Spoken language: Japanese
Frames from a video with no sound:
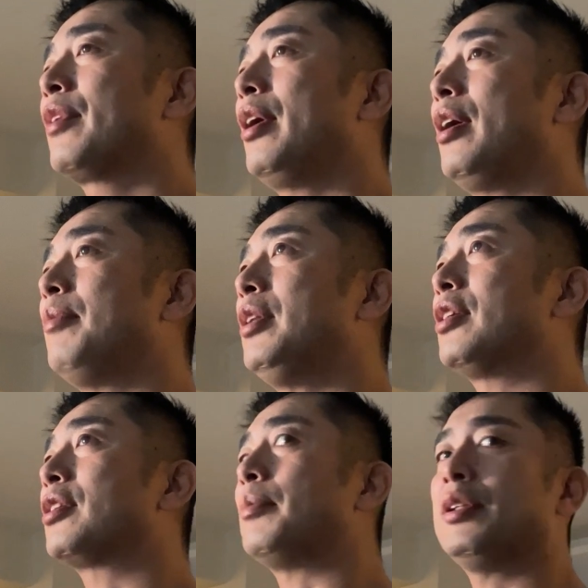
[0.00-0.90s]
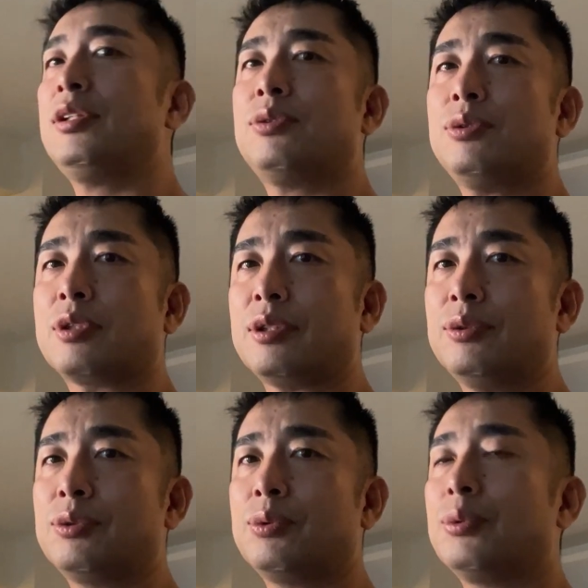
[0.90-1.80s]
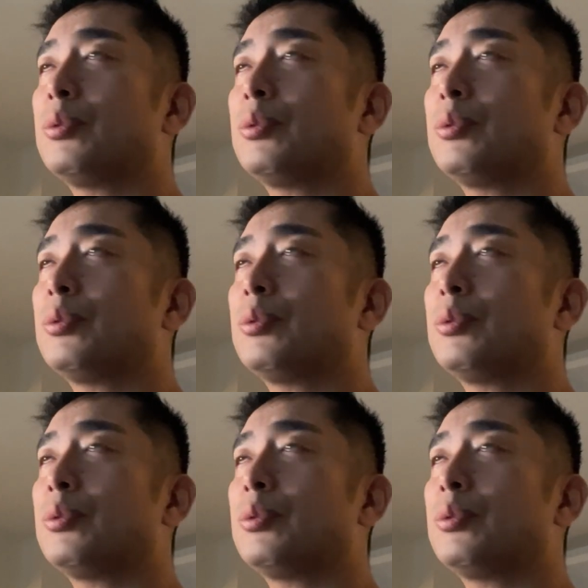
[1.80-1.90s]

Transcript: えー、皆様に中間ニュースをお